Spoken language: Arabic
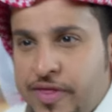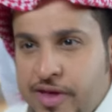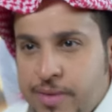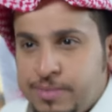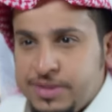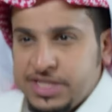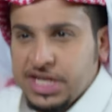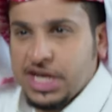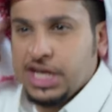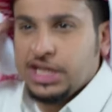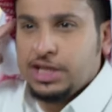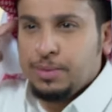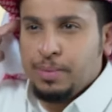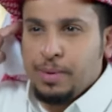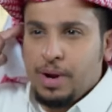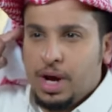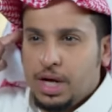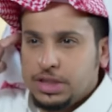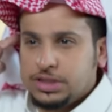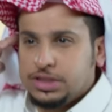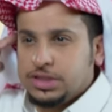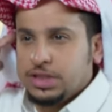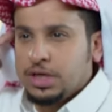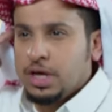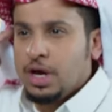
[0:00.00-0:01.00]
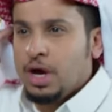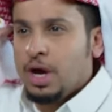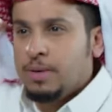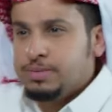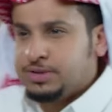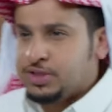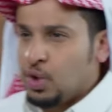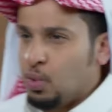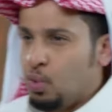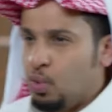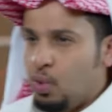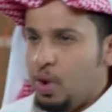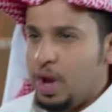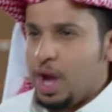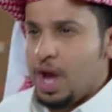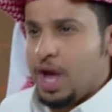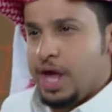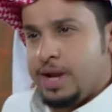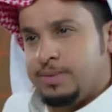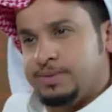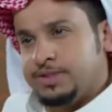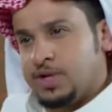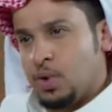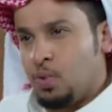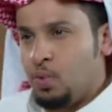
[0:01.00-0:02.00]
ذي مسكت براسي مسويها
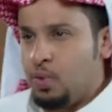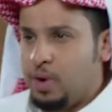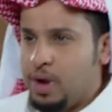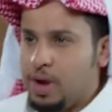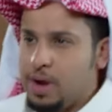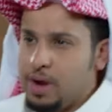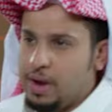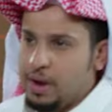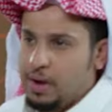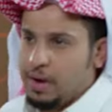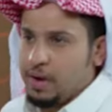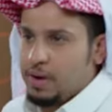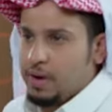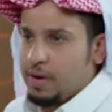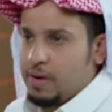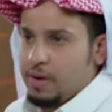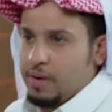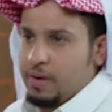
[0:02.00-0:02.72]
يعني مسويها يا عيال